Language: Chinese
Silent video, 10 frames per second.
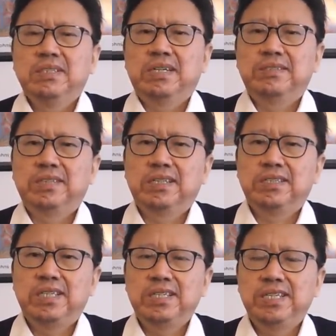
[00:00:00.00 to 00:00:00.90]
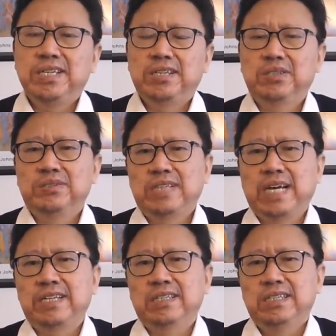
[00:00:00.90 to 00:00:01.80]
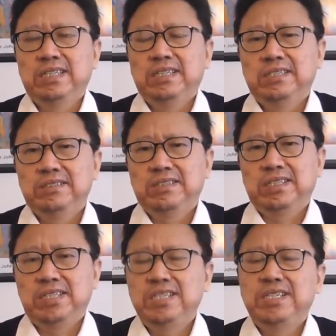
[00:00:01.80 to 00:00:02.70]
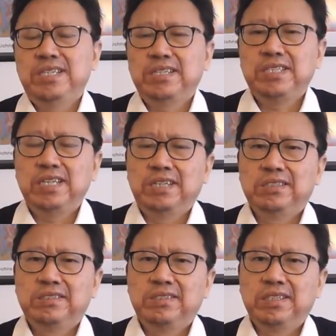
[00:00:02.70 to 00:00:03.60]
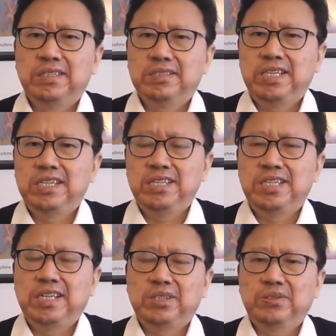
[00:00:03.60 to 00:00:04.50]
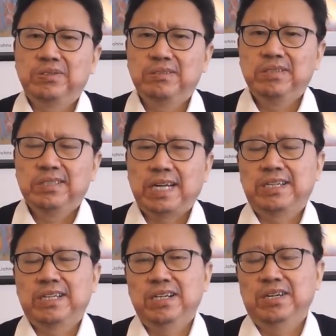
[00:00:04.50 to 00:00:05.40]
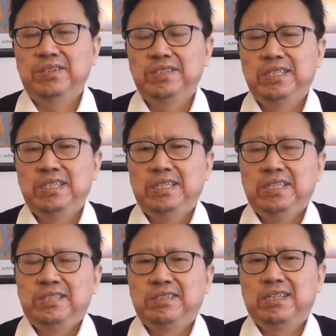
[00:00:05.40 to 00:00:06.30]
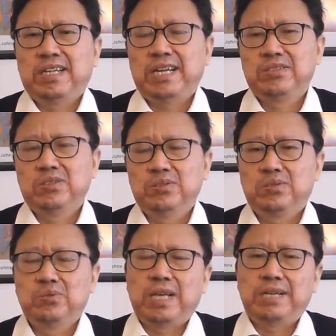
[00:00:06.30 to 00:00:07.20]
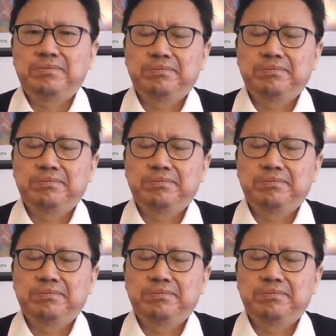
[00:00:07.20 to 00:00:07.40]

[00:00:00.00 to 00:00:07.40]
啊，这个心心相投，谈的这个心心相惜啊，这个情谊相投，谈得很好。正在谈的时候，突然，